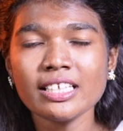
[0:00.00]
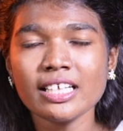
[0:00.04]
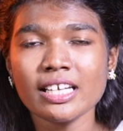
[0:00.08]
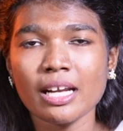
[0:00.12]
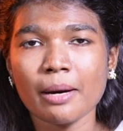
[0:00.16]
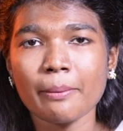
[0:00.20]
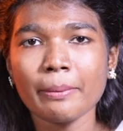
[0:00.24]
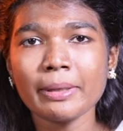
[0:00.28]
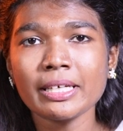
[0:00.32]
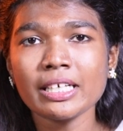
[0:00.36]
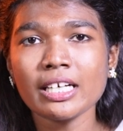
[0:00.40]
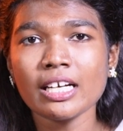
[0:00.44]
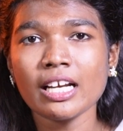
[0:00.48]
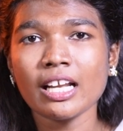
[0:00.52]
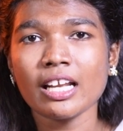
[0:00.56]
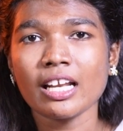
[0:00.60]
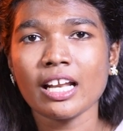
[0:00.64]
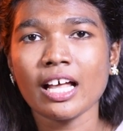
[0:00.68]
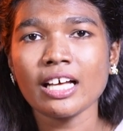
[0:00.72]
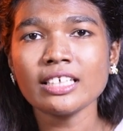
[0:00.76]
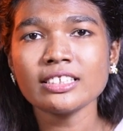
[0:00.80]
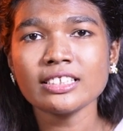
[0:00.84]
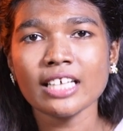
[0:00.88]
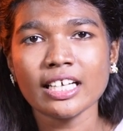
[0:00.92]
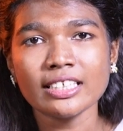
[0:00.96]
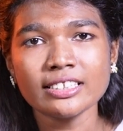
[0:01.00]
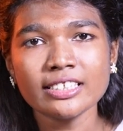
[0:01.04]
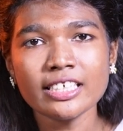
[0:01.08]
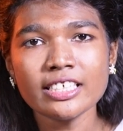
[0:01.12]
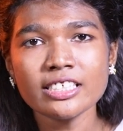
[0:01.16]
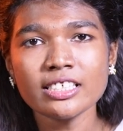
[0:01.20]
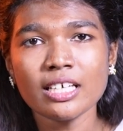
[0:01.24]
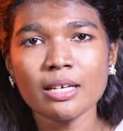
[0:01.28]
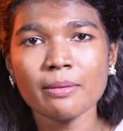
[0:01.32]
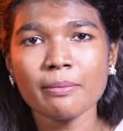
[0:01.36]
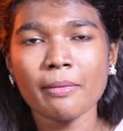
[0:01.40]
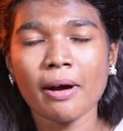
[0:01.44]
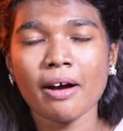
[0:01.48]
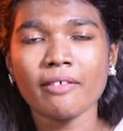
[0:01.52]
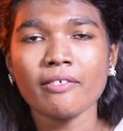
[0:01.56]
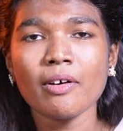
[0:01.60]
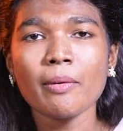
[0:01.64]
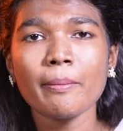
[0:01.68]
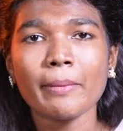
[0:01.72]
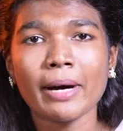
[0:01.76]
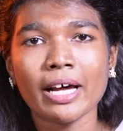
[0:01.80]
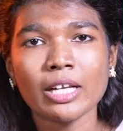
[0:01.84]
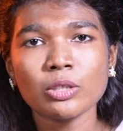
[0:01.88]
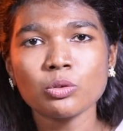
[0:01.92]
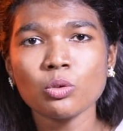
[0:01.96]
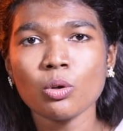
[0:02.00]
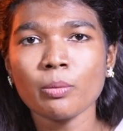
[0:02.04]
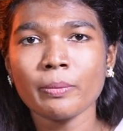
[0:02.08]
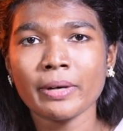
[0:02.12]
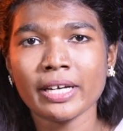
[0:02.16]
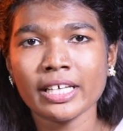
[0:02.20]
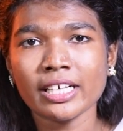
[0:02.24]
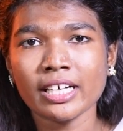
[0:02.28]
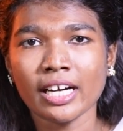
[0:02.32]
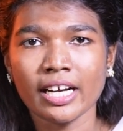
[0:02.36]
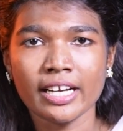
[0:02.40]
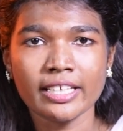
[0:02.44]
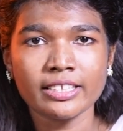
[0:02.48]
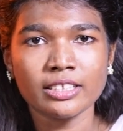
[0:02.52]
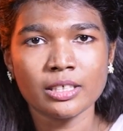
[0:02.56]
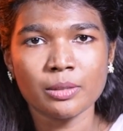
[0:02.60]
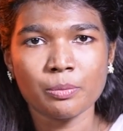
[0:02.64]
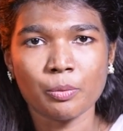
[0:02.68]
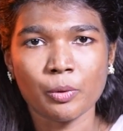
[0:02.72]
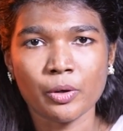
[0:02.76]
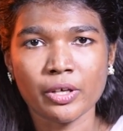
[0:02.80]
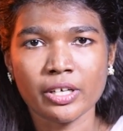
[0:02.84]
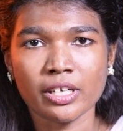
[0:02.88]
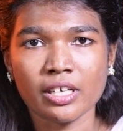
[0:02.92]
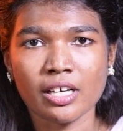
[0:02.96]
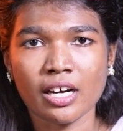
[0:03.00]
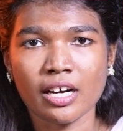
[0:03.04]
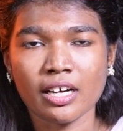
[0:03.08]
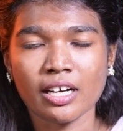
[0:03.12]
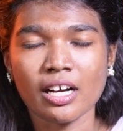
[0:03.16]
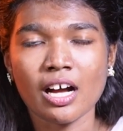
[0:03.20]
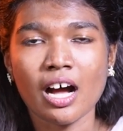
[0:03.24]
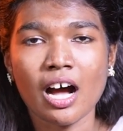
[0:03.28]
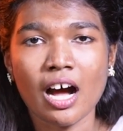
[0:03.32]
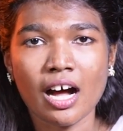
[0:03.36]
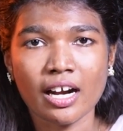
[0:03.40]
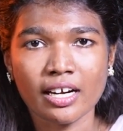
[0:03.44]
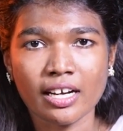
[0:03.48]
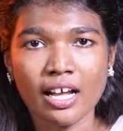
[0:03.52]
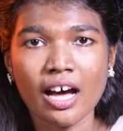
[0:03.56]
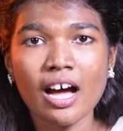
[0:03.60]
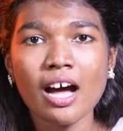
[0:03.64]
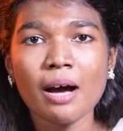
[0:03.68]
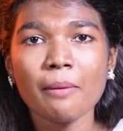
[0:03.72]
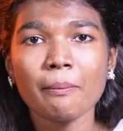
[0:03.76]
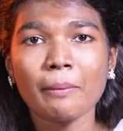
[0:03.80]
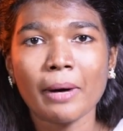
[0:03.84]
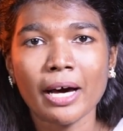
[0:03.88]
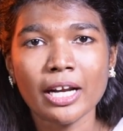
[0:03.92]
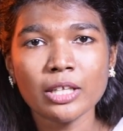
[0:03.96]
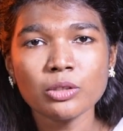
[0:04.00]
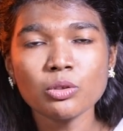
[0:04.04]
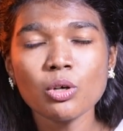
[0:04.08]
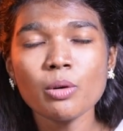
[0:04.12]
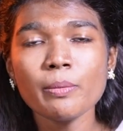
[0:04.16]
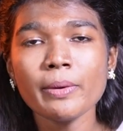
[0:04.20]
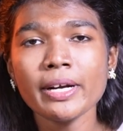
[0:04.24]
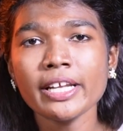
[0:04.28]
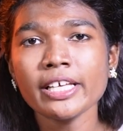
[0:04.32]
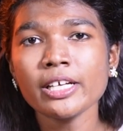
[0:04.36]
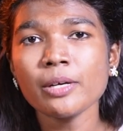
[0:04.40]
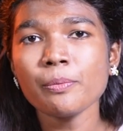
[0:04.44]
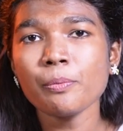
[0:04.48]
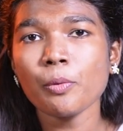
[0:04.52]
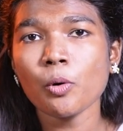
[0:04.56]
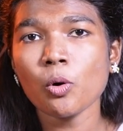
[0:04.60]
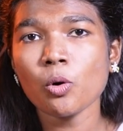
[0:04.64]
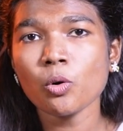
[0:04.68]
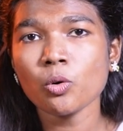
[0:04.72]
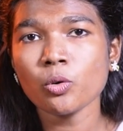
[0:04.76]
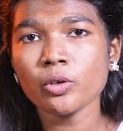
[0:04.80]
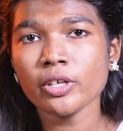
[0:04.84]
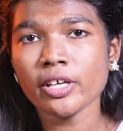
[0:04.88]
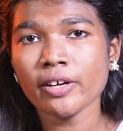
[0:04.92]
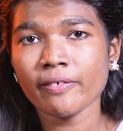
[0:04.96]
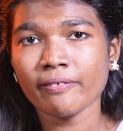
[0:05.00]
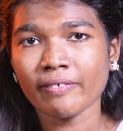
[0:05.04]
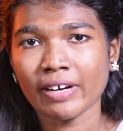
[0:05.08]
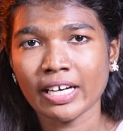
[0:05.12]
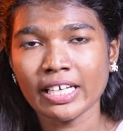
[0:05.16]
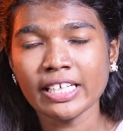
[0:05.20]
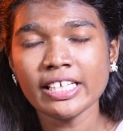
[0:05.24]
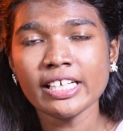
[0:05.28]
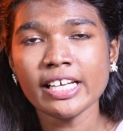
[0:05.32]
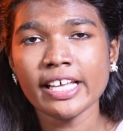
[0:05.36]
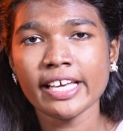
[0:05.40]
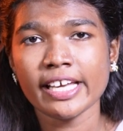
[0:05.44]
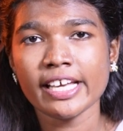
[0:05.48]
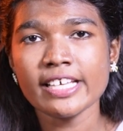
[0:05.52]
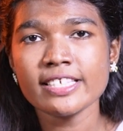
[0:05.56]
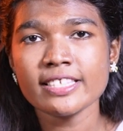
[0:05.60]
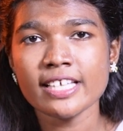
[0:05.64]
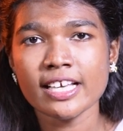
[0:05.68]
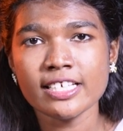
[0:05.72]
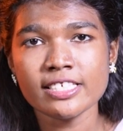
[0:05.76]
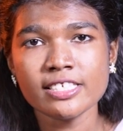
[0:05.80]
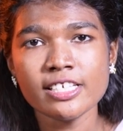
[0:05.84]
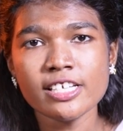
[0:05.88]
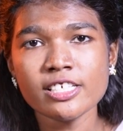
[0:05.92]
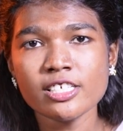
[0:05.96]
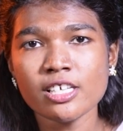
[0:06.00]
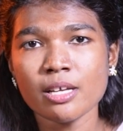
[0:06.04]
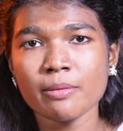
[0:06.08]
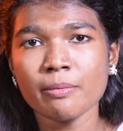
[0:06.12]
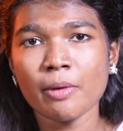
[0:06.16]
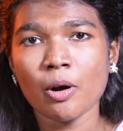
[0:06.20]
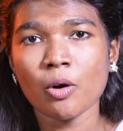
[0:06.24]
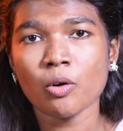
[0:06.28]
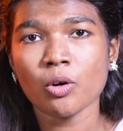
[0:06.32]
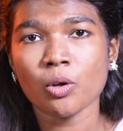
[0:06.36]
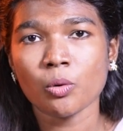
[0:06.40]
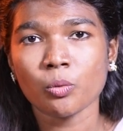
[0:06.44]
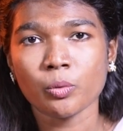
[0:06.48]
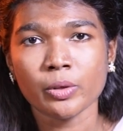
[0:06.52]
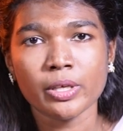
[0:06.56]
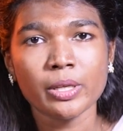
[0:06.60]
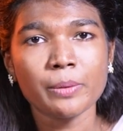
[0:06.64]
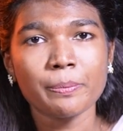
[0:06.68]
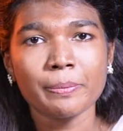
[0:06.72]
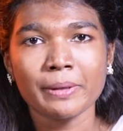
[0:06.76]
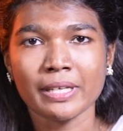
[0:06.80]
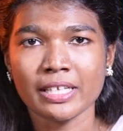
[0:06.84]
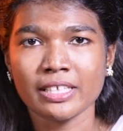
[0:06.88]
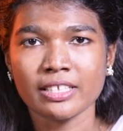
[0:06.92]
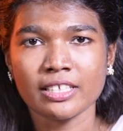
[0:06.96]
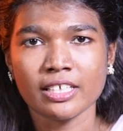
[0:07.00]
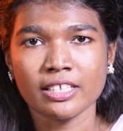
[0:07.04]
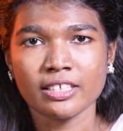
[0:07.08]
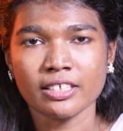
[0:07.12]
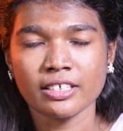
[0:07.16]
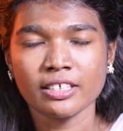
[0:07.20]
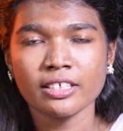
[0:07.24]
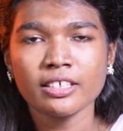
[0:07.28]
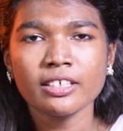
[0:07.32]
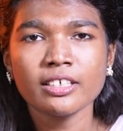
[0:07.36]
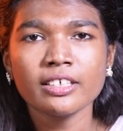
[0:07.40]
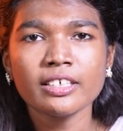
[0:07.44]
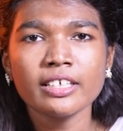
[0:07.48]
இருந்த நபர்கள் எல்லாம் சஞ்சய் சர்மாவை மருத்துவமனைக்கு அழைத்துட்டு போயிருக்காங்க ஆனால் மருத்துவமனைக்கு போகக்கூடிய வழியிலேயே சஞ்சய் சர்மாவோட உயிர் பிரிந்தது